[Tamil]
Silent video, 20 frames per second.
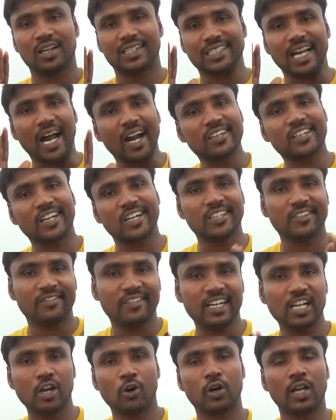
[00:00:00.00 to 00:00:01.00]
ஷார்ட்கட்
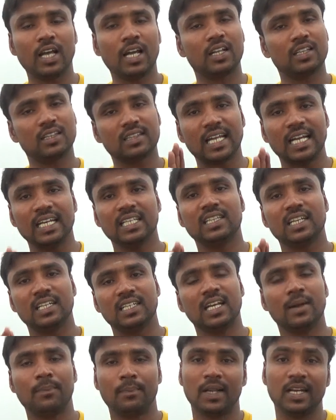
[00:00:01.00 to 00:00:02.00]
வீடியோவோட
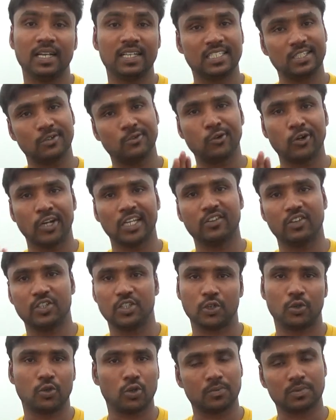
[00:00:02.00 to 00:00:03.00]
தனித்தனியாக பிளேலிஸ்ட்டு உருவாக்கி
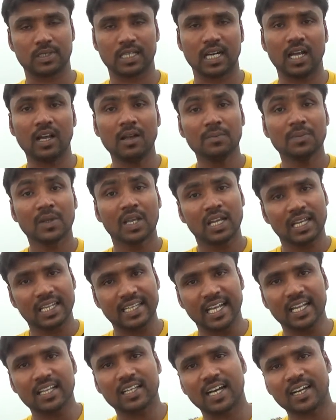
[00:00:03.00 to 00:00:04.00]
வச்சுருக்கோம் சரிங்களா
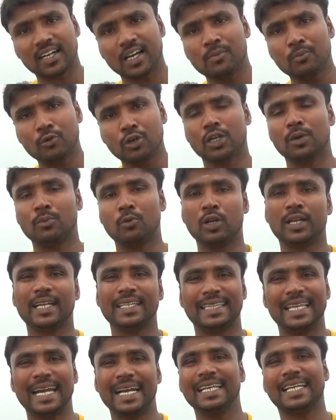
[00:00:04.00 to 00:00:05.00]
இது எதுக்காகனா முழுக்க முழுக்க
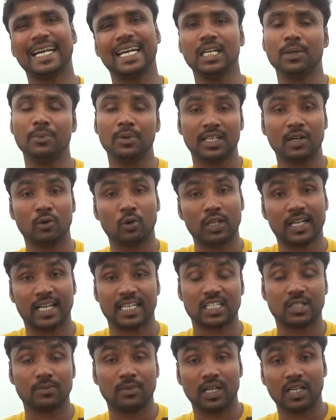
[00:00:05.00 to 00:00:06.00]
தேடி கண்டுபிடிக்க உங்களுக்கு
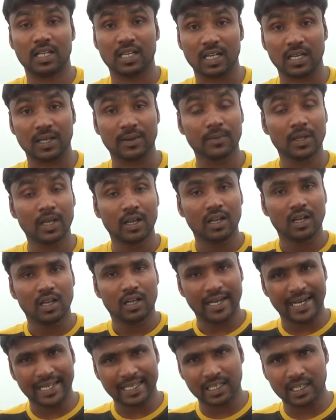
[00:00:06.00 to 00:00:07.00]
கஷ்டமாக இருக்குது
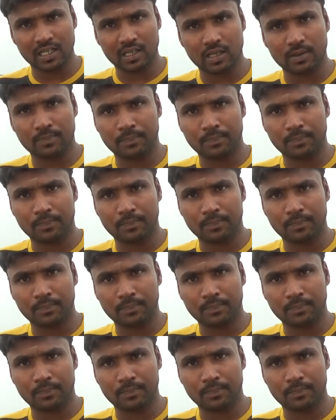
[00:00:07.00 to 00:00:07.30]
எனக்கு